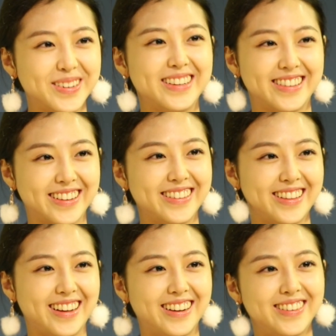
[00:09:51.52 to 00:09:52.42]
곡이
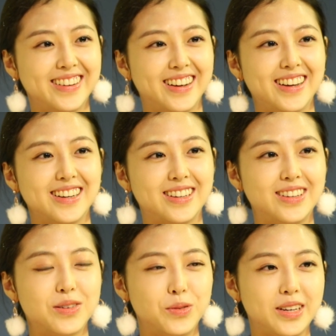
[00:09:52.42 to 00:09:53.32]
있었는데요.
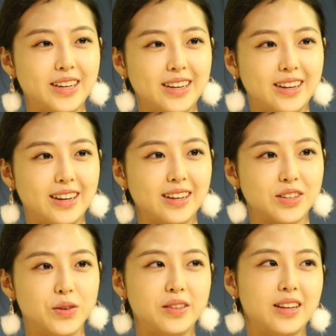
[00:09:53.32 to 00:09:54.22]
그 곡이
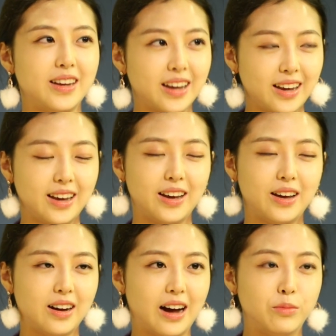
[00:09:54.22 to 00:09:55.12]
전
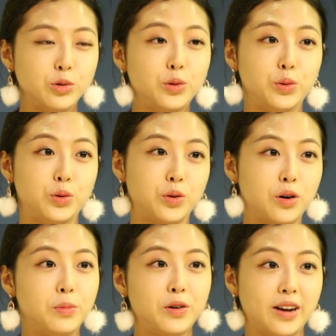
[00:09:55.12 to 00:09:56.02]
세계에 아무도
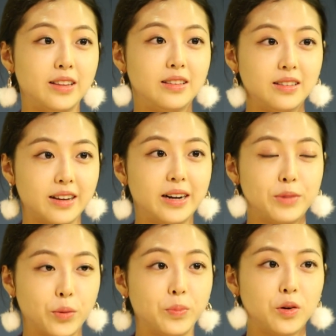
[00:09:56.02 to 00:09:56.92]
커버를 한
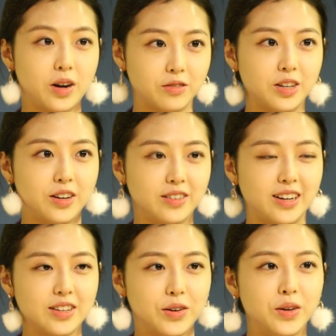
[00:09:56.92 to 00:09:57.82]
사람이 없더라고요.
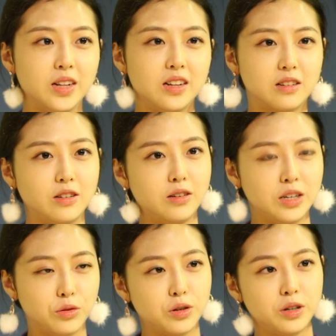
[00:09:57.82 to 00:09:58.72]
그래서 그
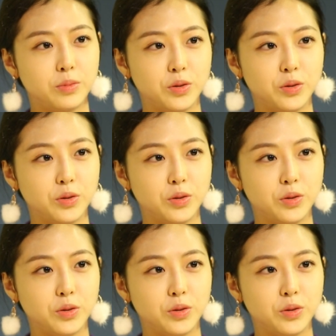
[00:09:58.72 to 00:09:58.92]
이유를